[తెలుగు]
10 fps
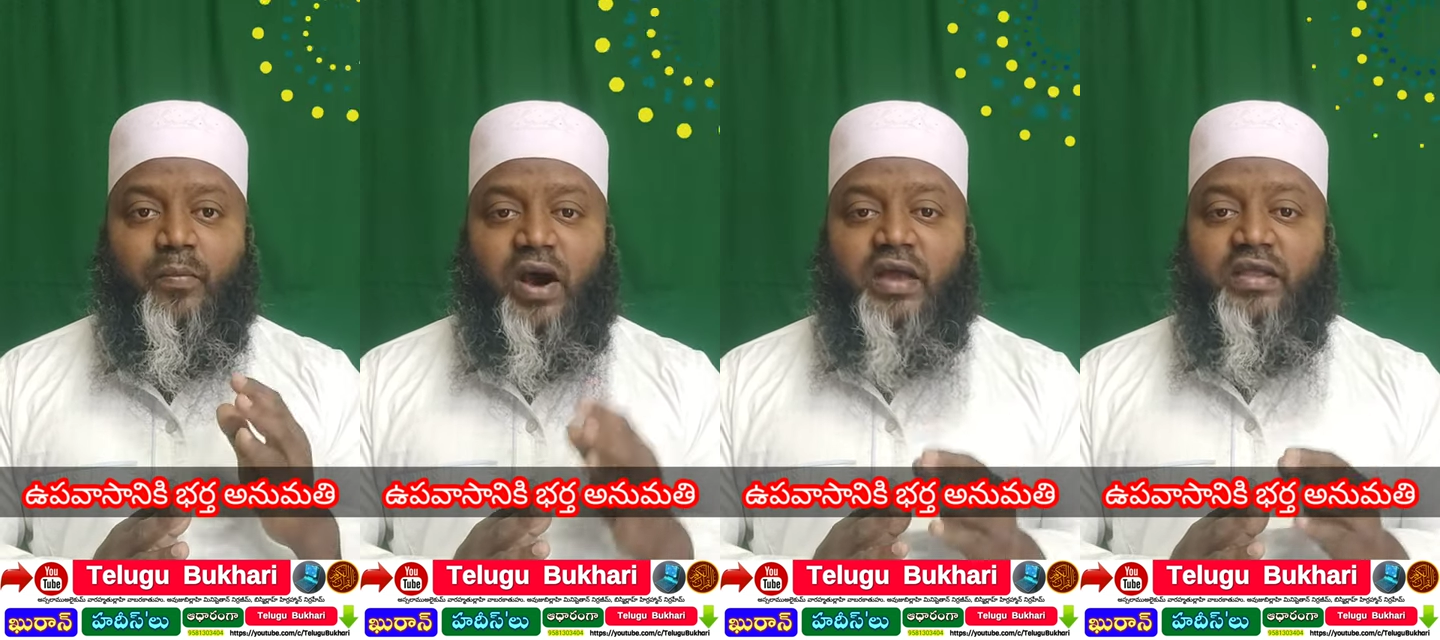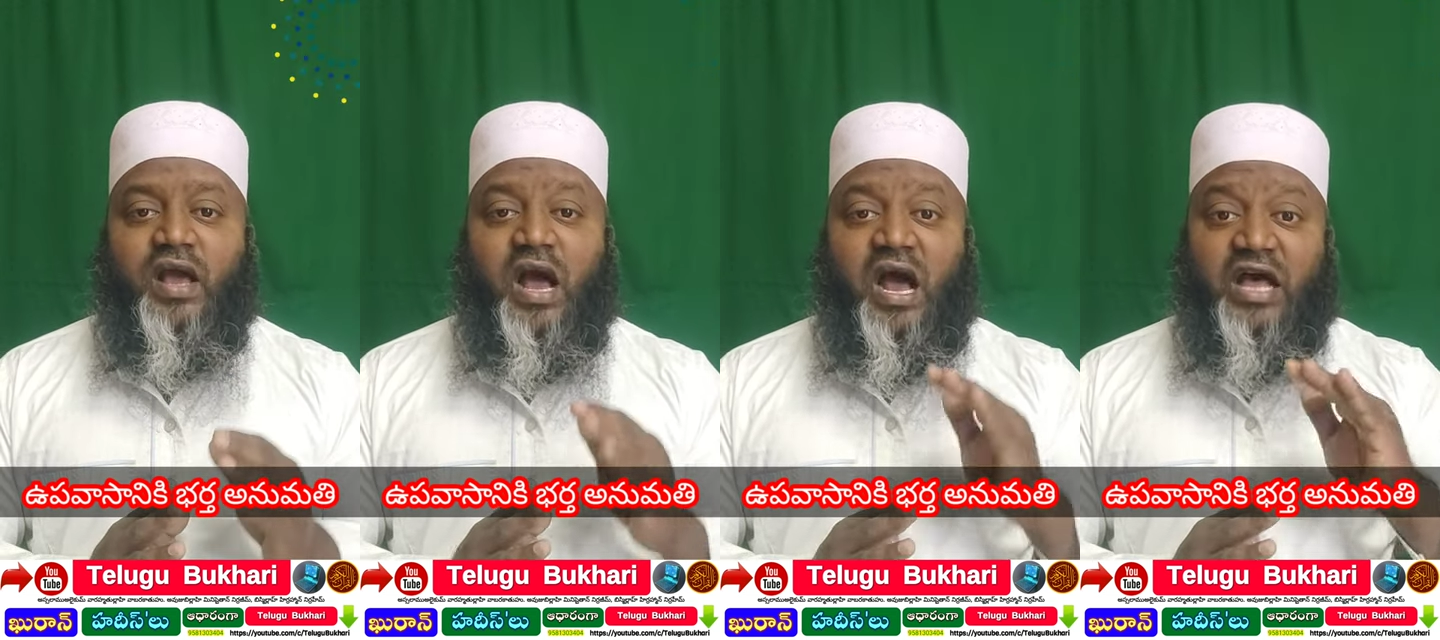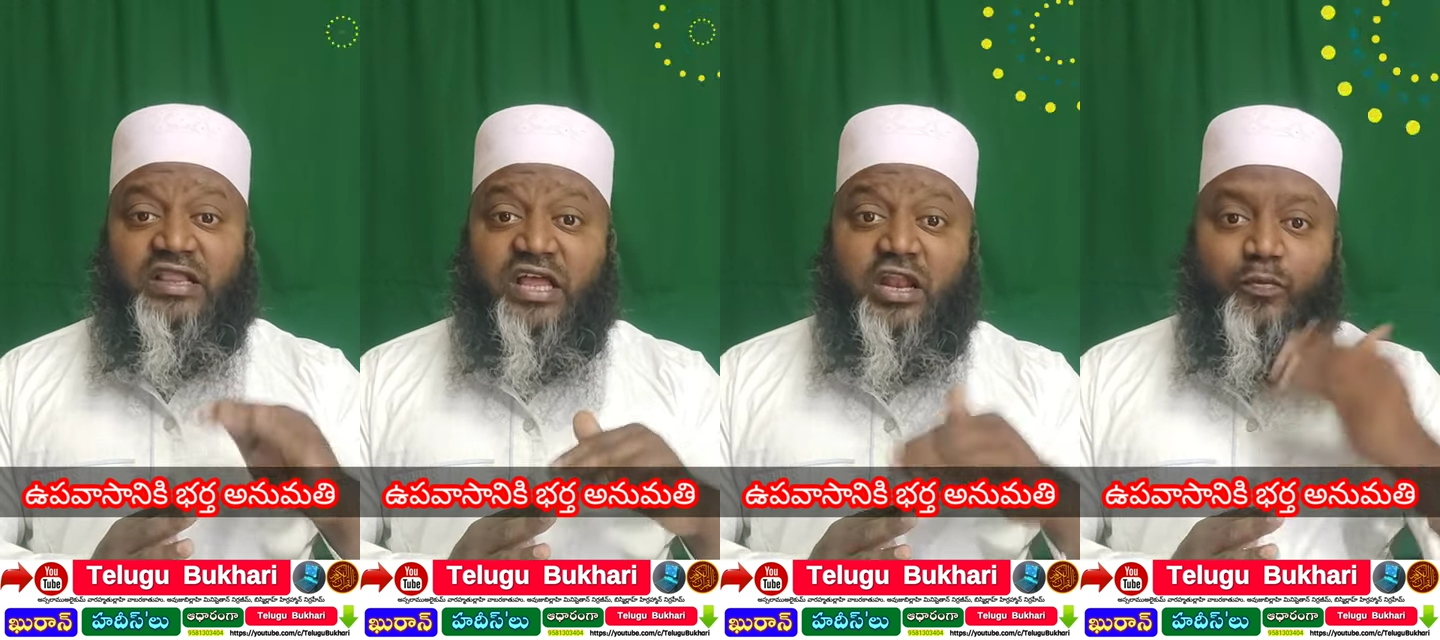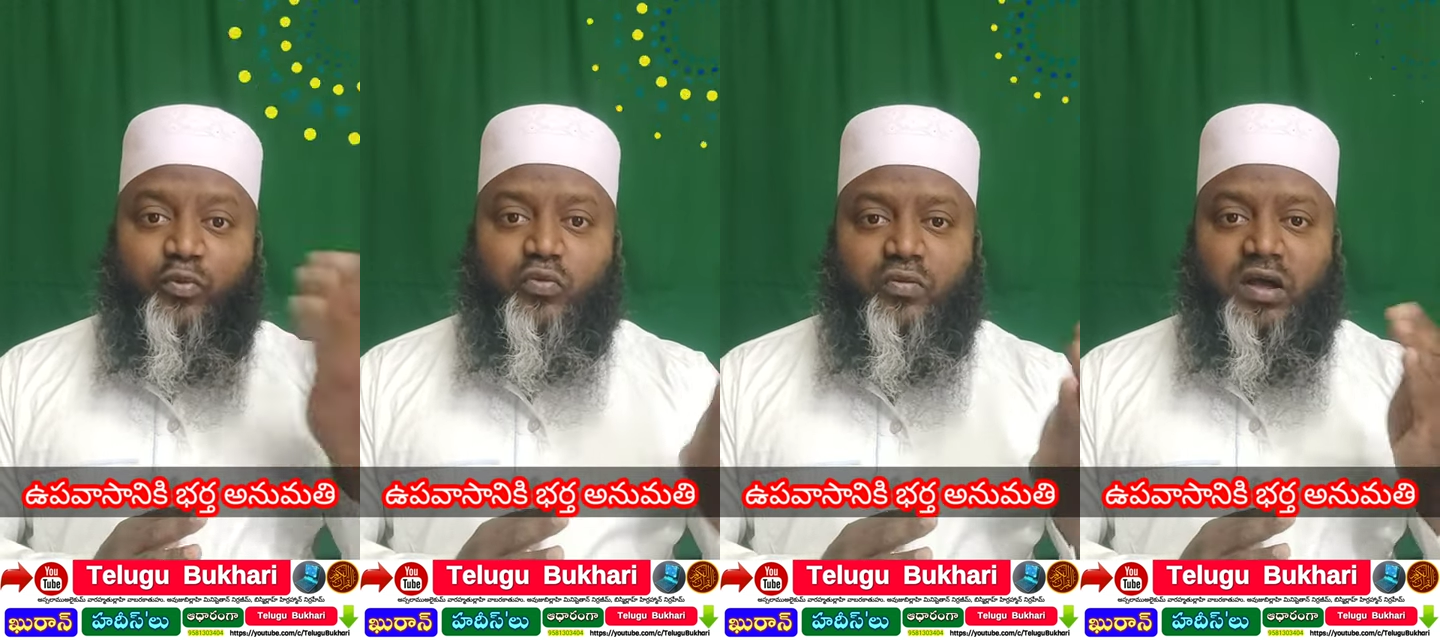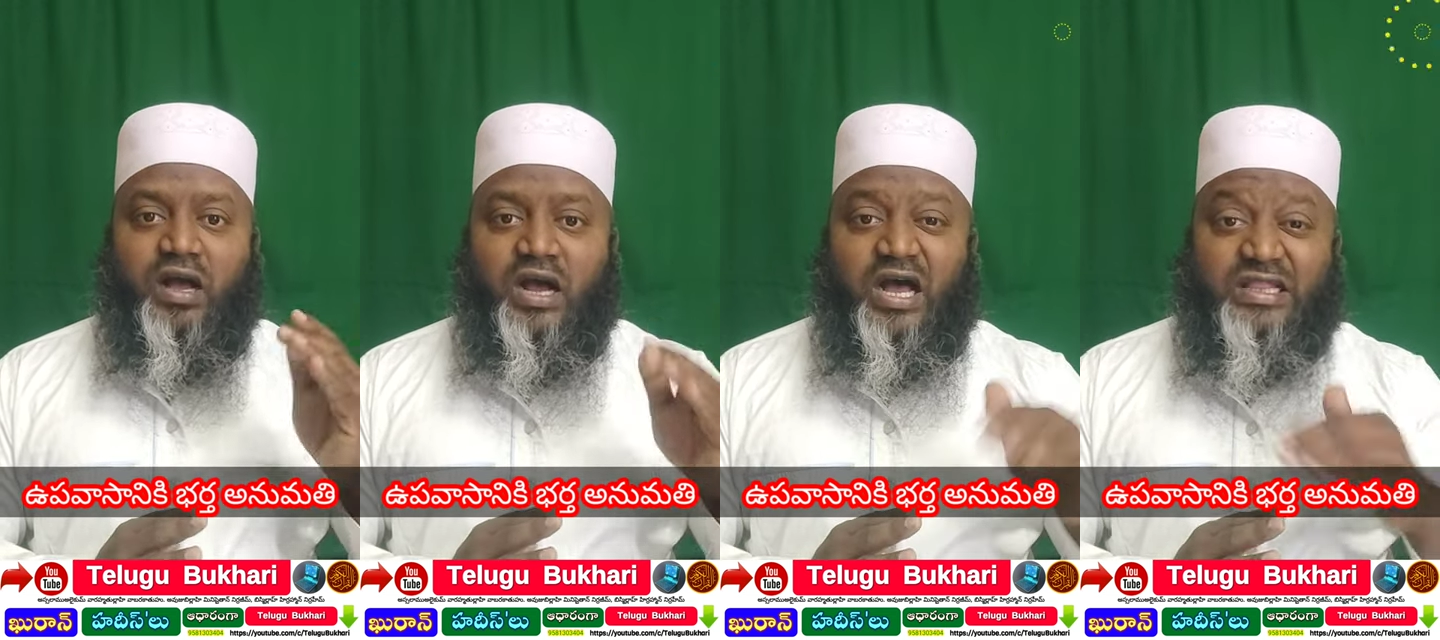భార్య అదనపు
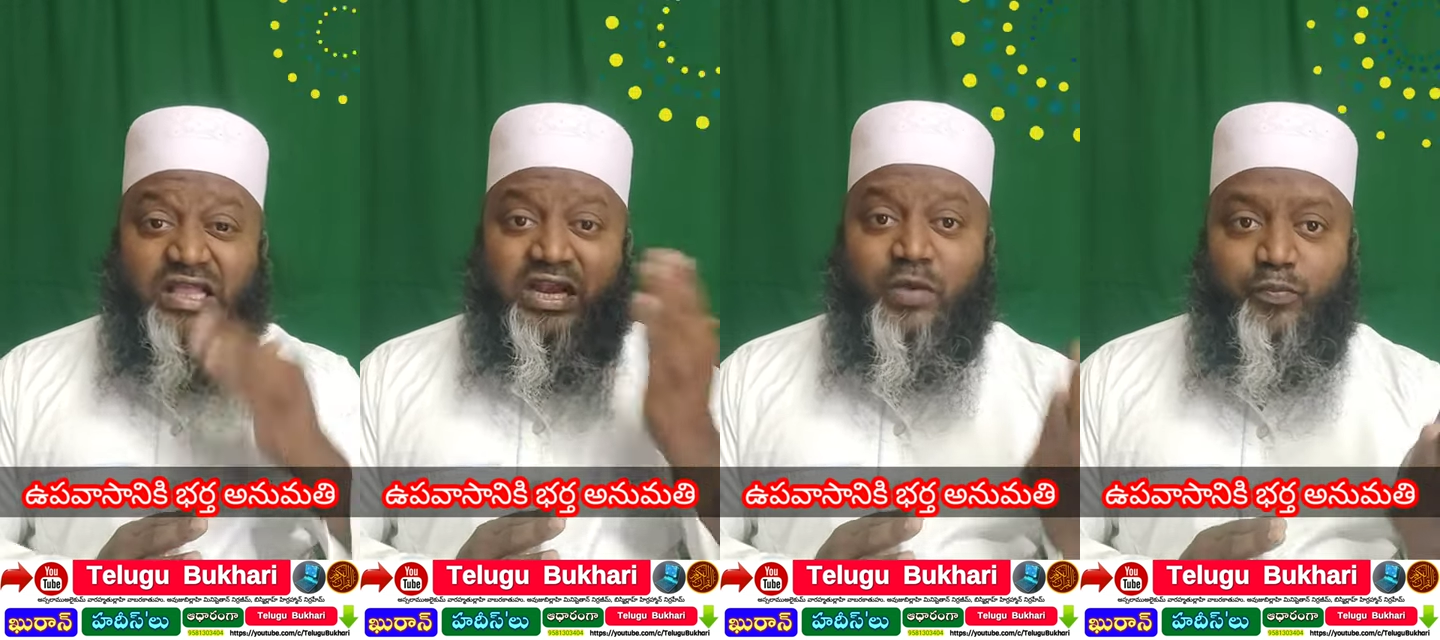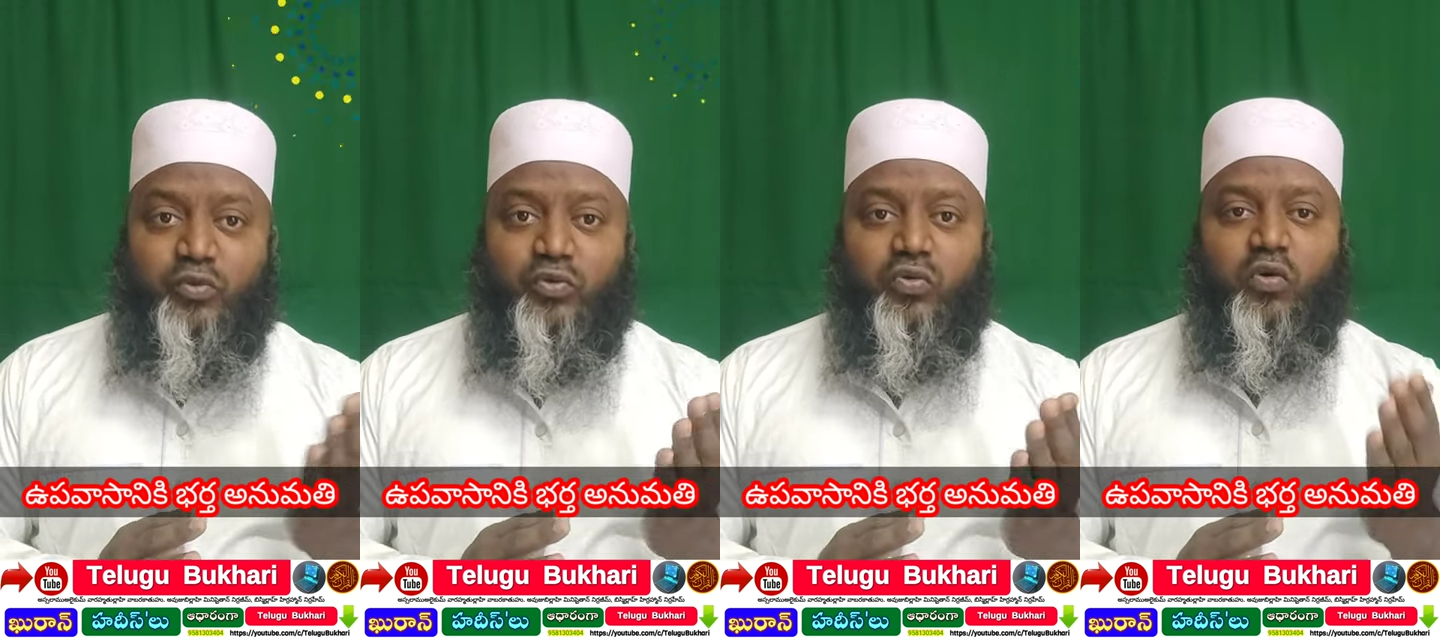అదనపు